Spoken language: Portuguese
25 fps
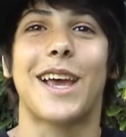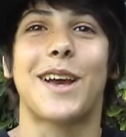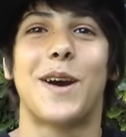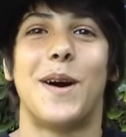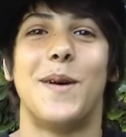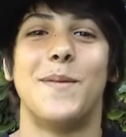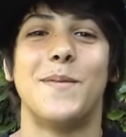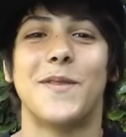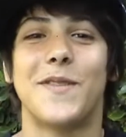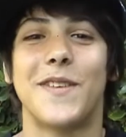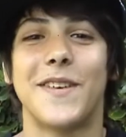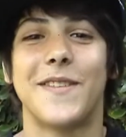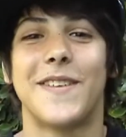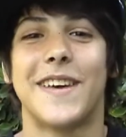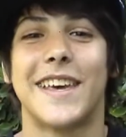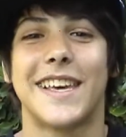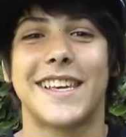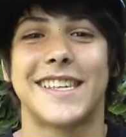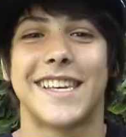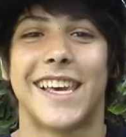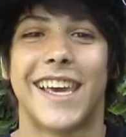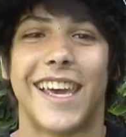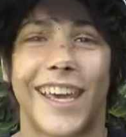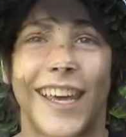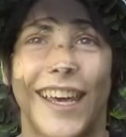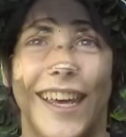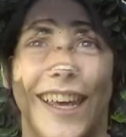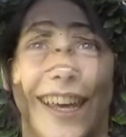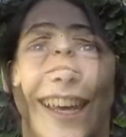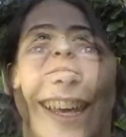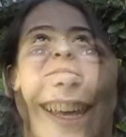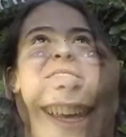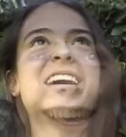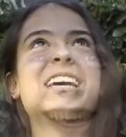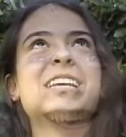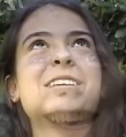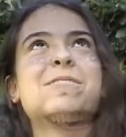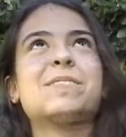não tem como viver sem.
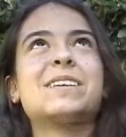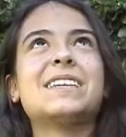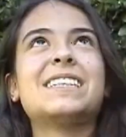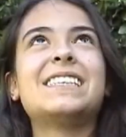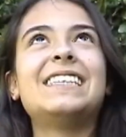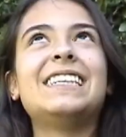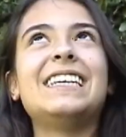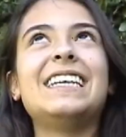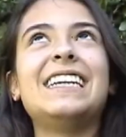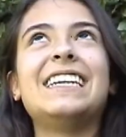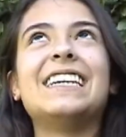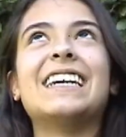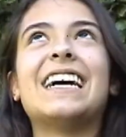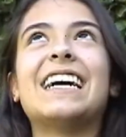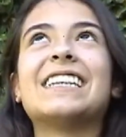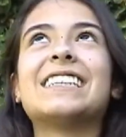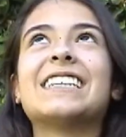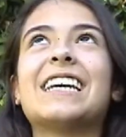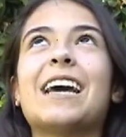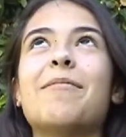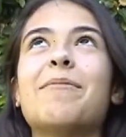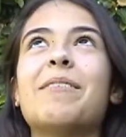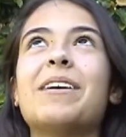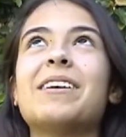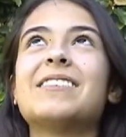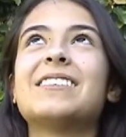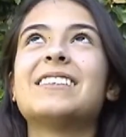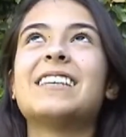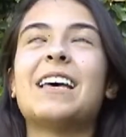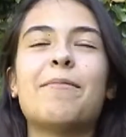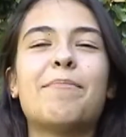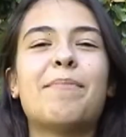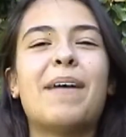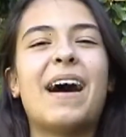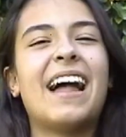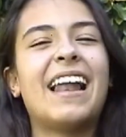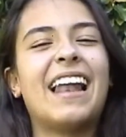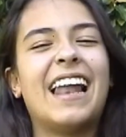Mas, tipo assim, acho que é
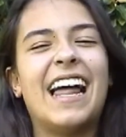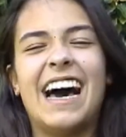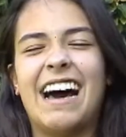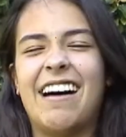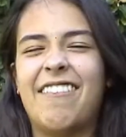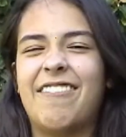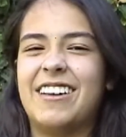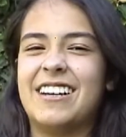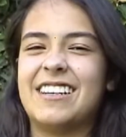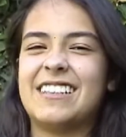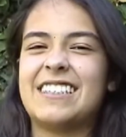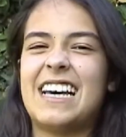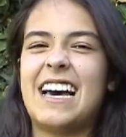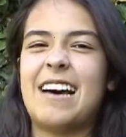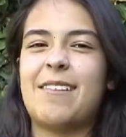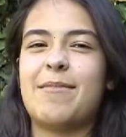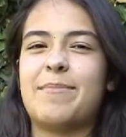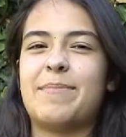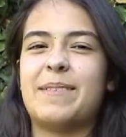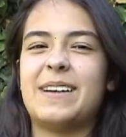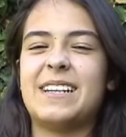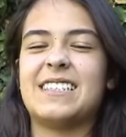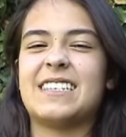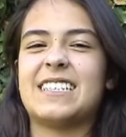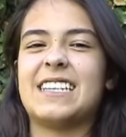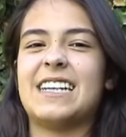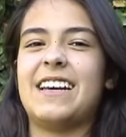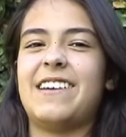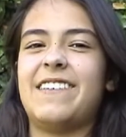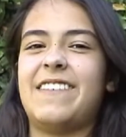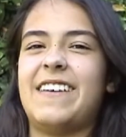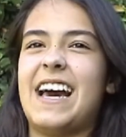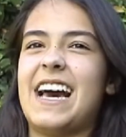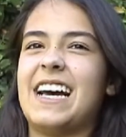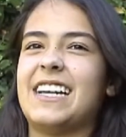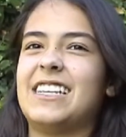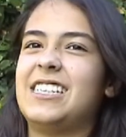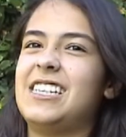meio sem palavras, sabe? para
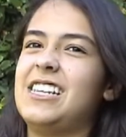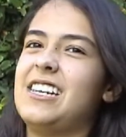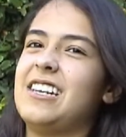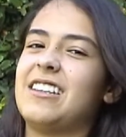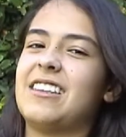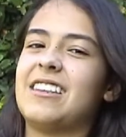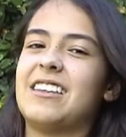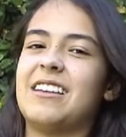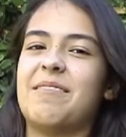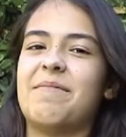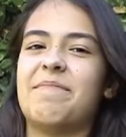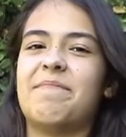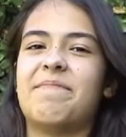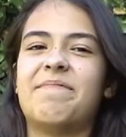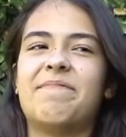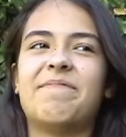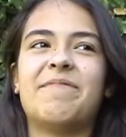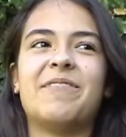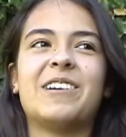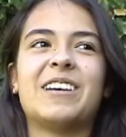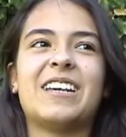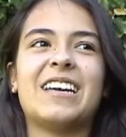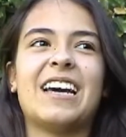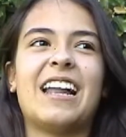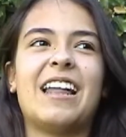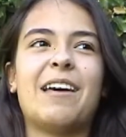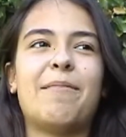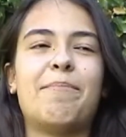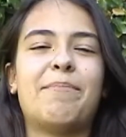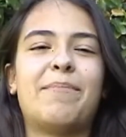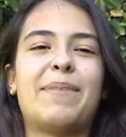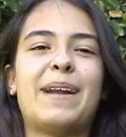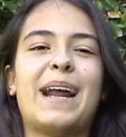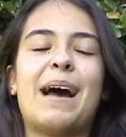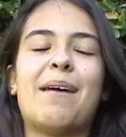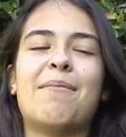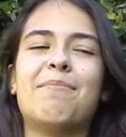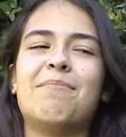descrever a Tita. O que ela
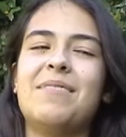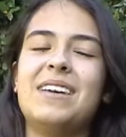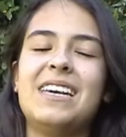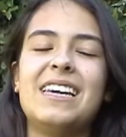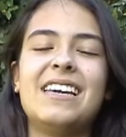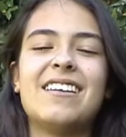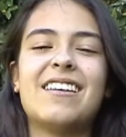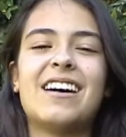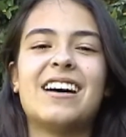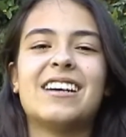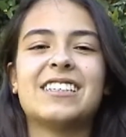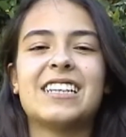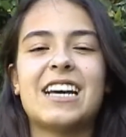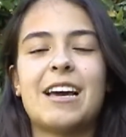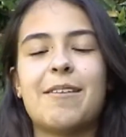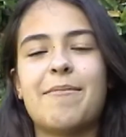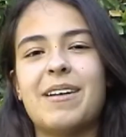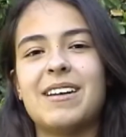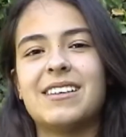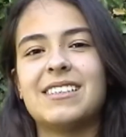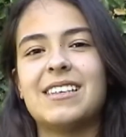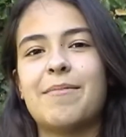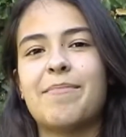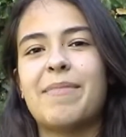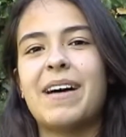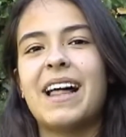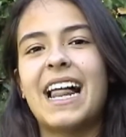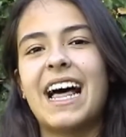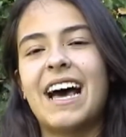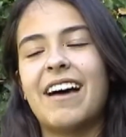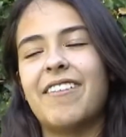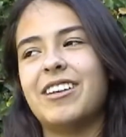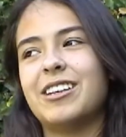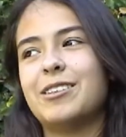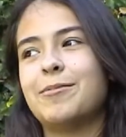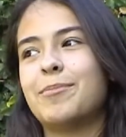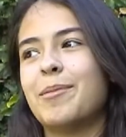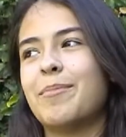é pra mim, eu acho que é meio sem
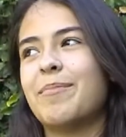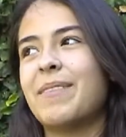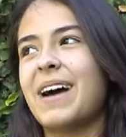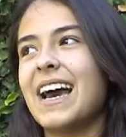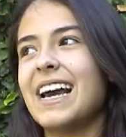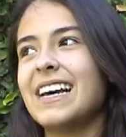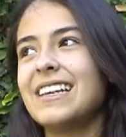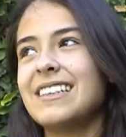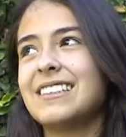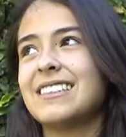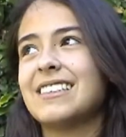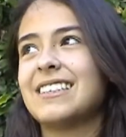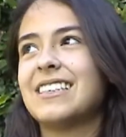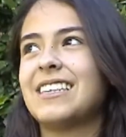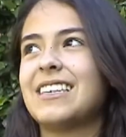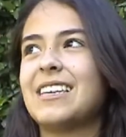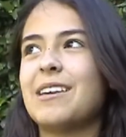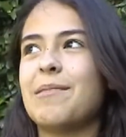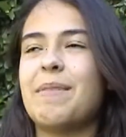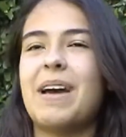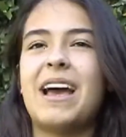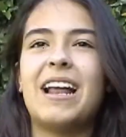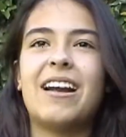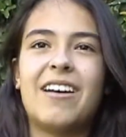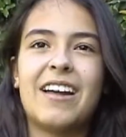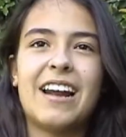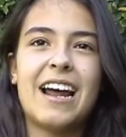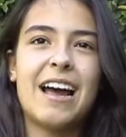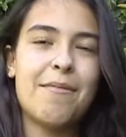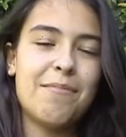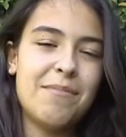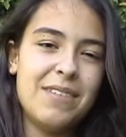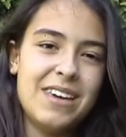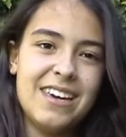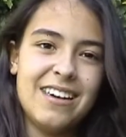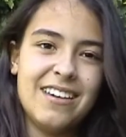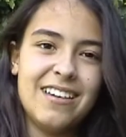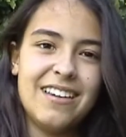palavras. Tipo, mais que melhor
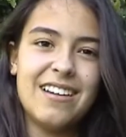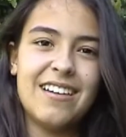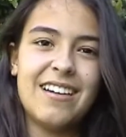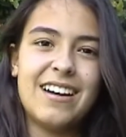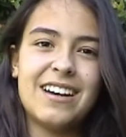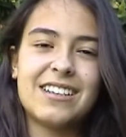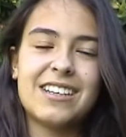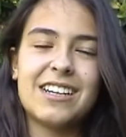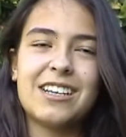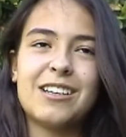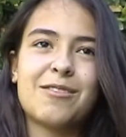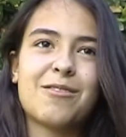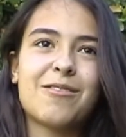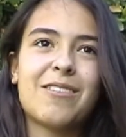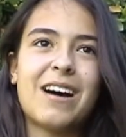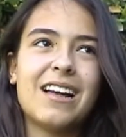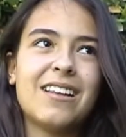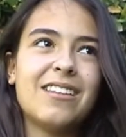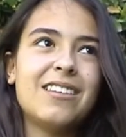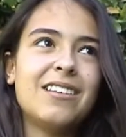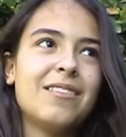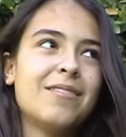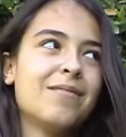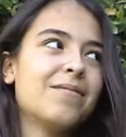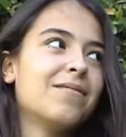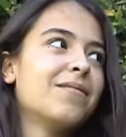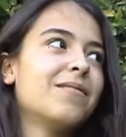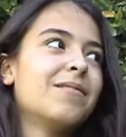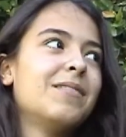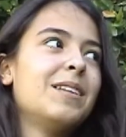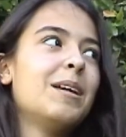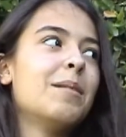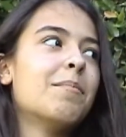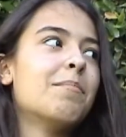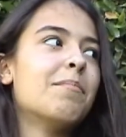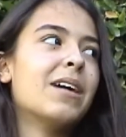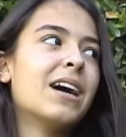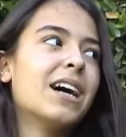amiga. Eu acho que é quase
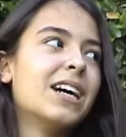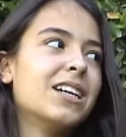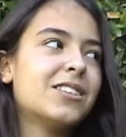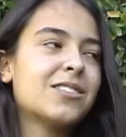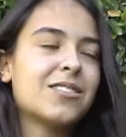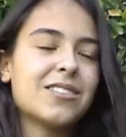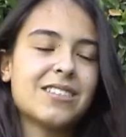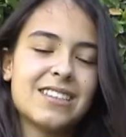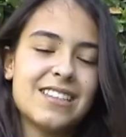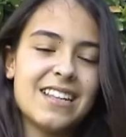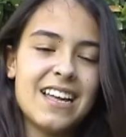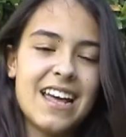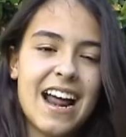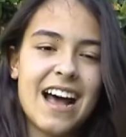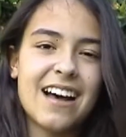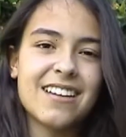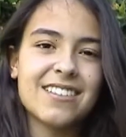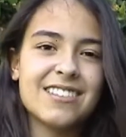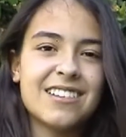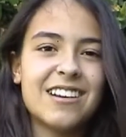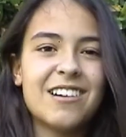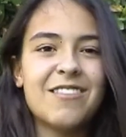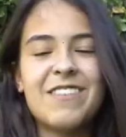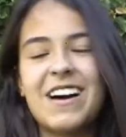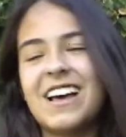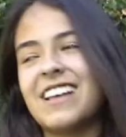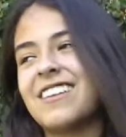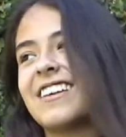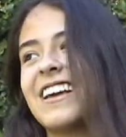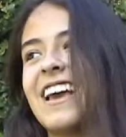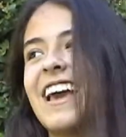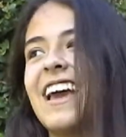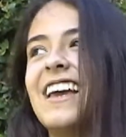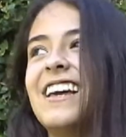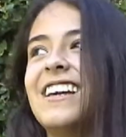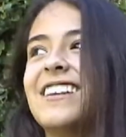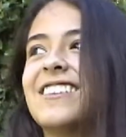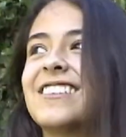irmã de consideração,
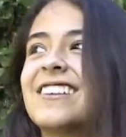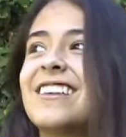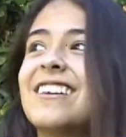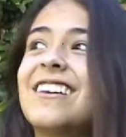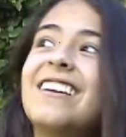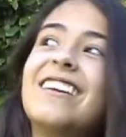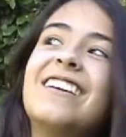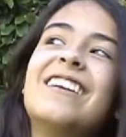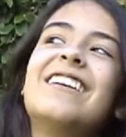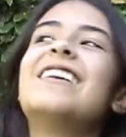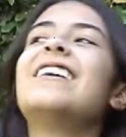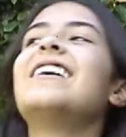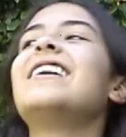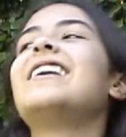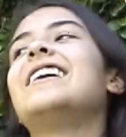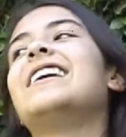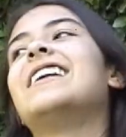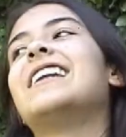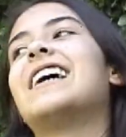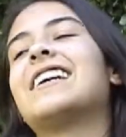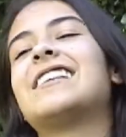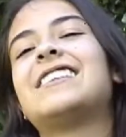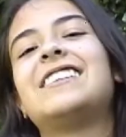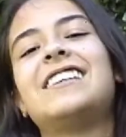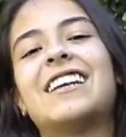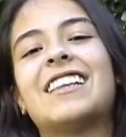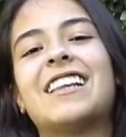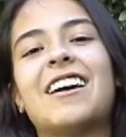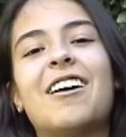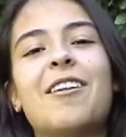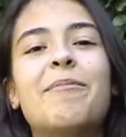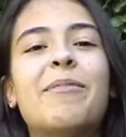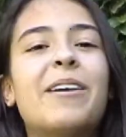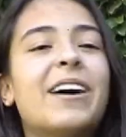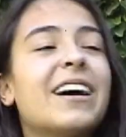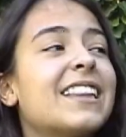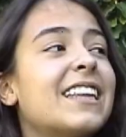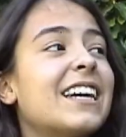mais que isso. E nesse dia tão